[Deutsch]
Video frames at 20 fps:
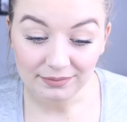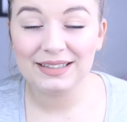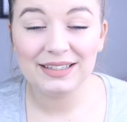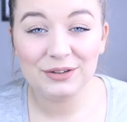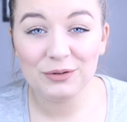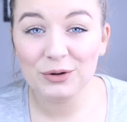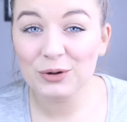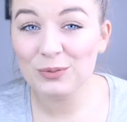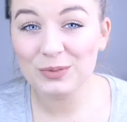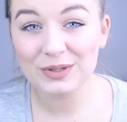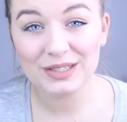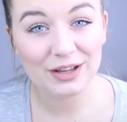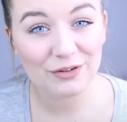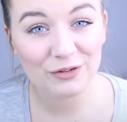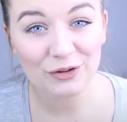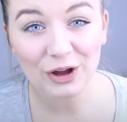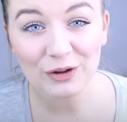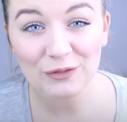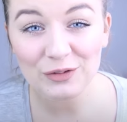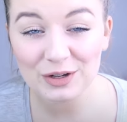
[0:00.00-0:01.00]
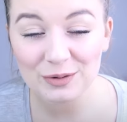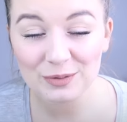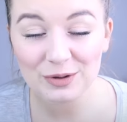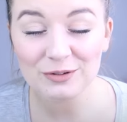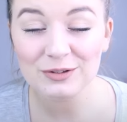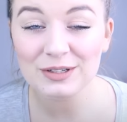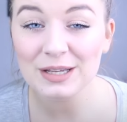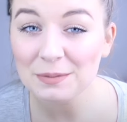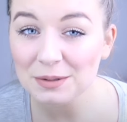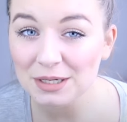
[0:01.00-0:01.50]
Ich würde mich sehr freuen, wenn ihr
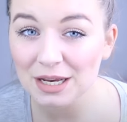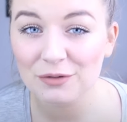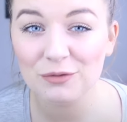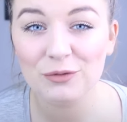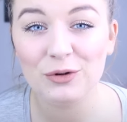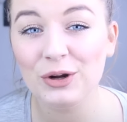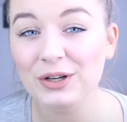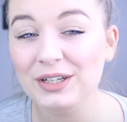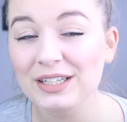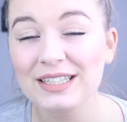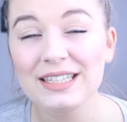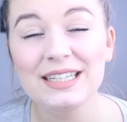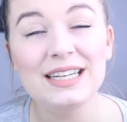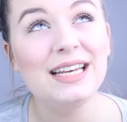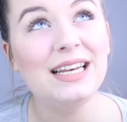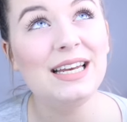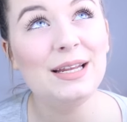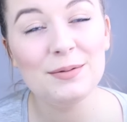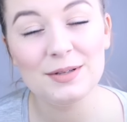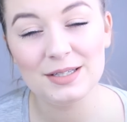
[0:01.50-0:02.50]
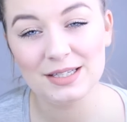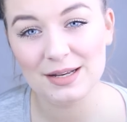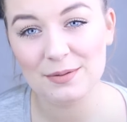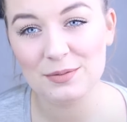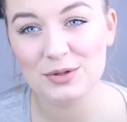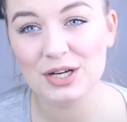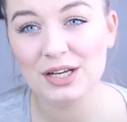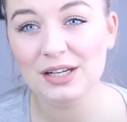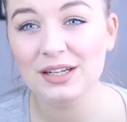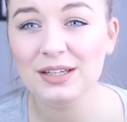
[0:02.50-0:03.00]
mir auf Snapchat folgt. Ich liebe
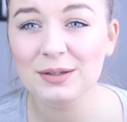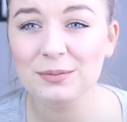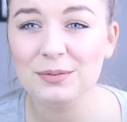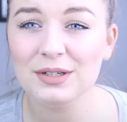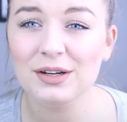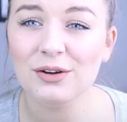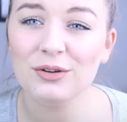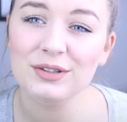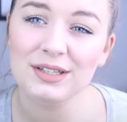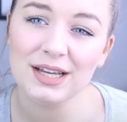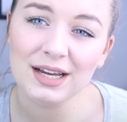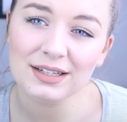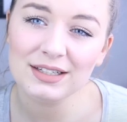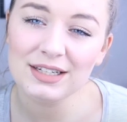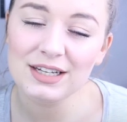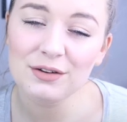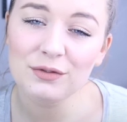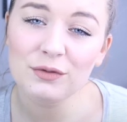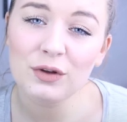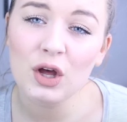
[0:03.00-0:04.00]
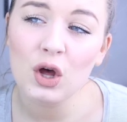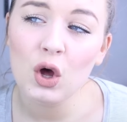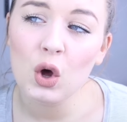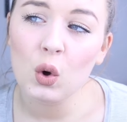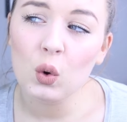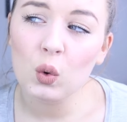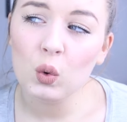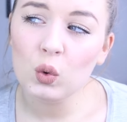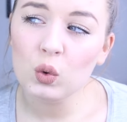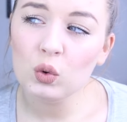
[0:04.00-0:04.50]
Snapchat, ich bin auch sehr aktiv
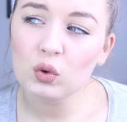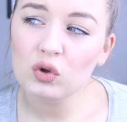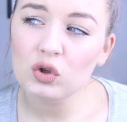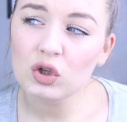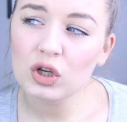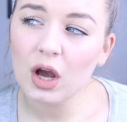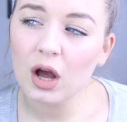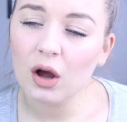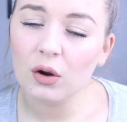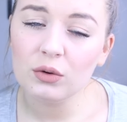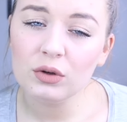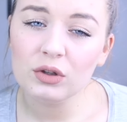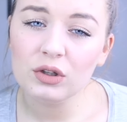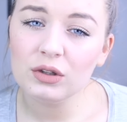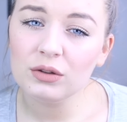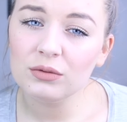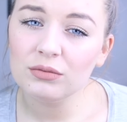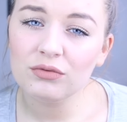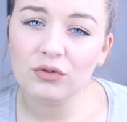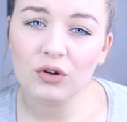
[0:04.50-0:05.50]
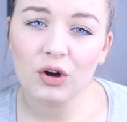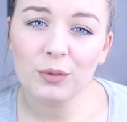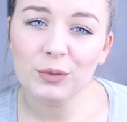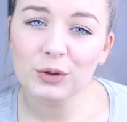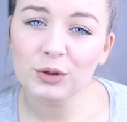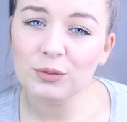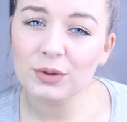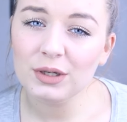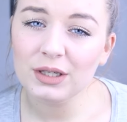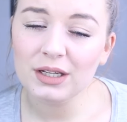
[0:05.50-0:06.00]
und ja, und ich freue
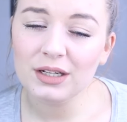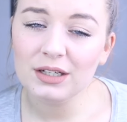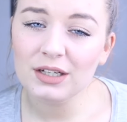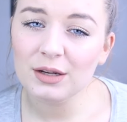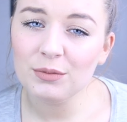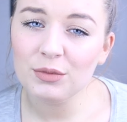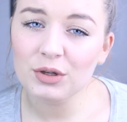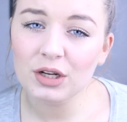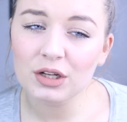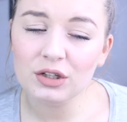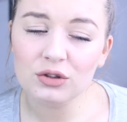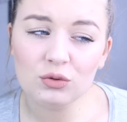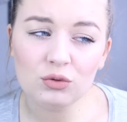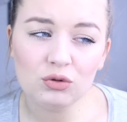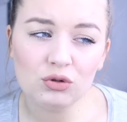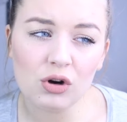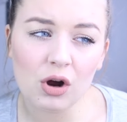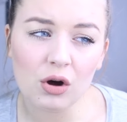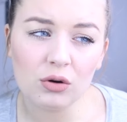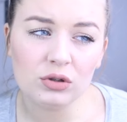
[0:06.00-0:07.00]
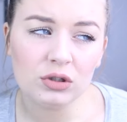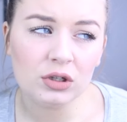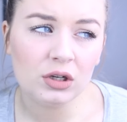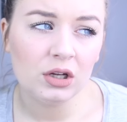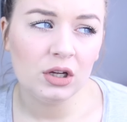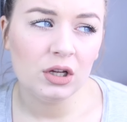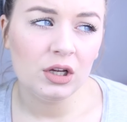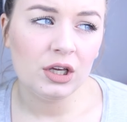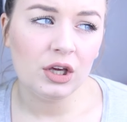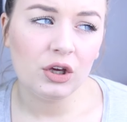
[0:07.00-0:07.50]
mich über jeden, der mir da zuschaut.
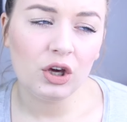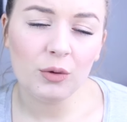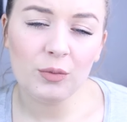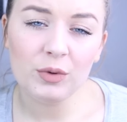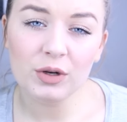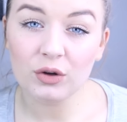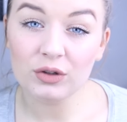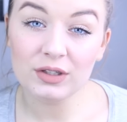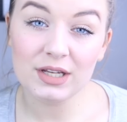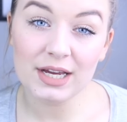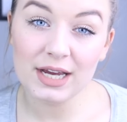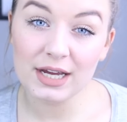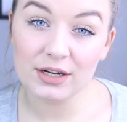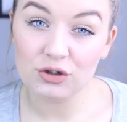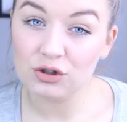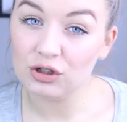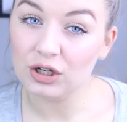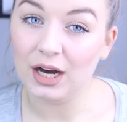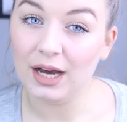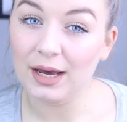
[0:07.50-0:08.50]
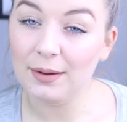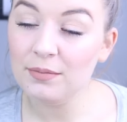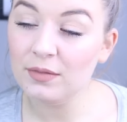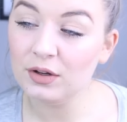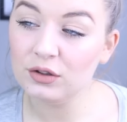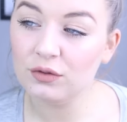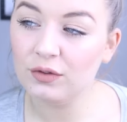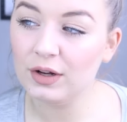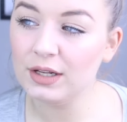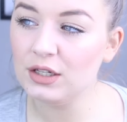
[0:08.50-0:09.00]
Ihr könnt mir da auch sehr gerne
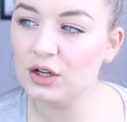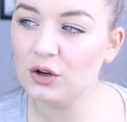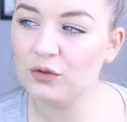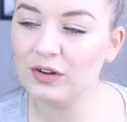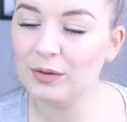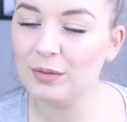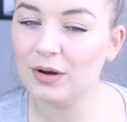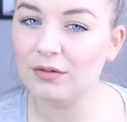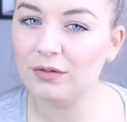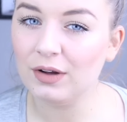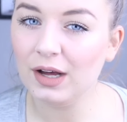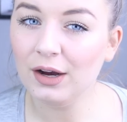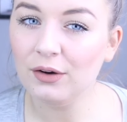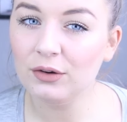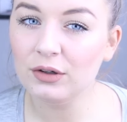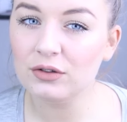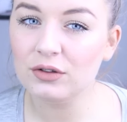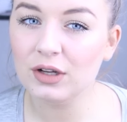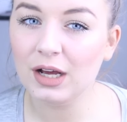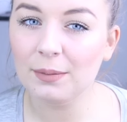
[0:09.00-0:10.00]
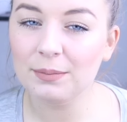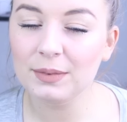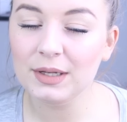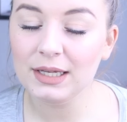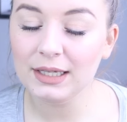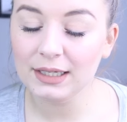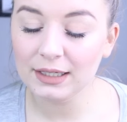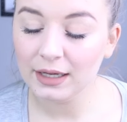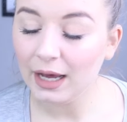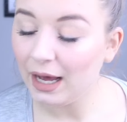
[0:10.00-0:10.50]
schreiben. Also falls ihr irgendwie mal Fragen oder so habt,
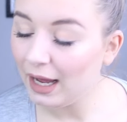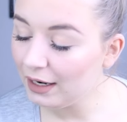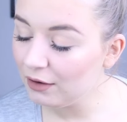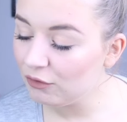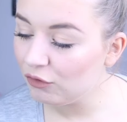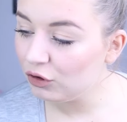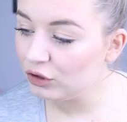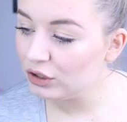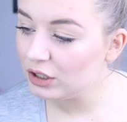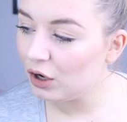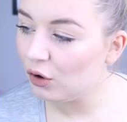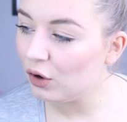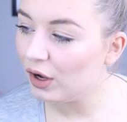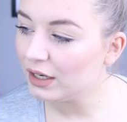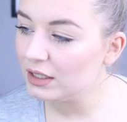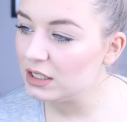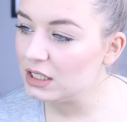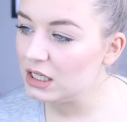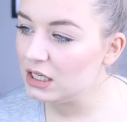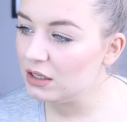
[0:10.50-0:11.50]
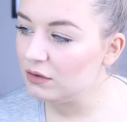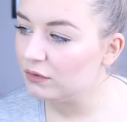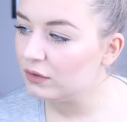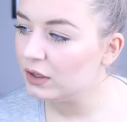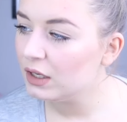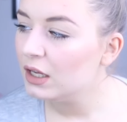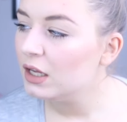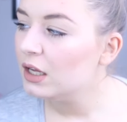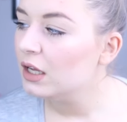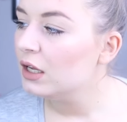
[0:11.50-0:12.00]
ich antworte auch aktiv.
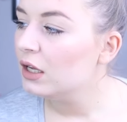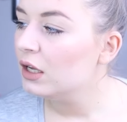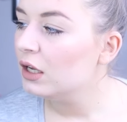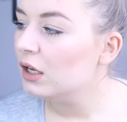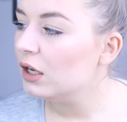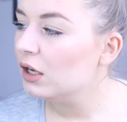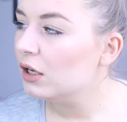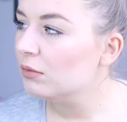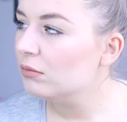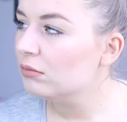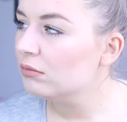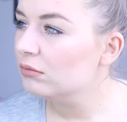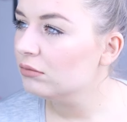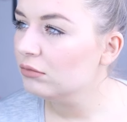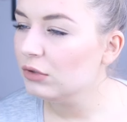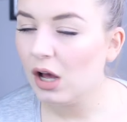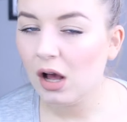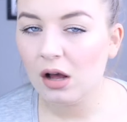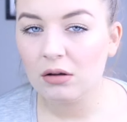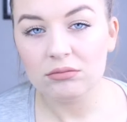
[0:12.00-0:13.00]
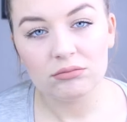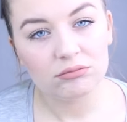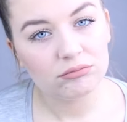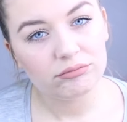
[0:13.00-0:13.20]
Ähm, ja.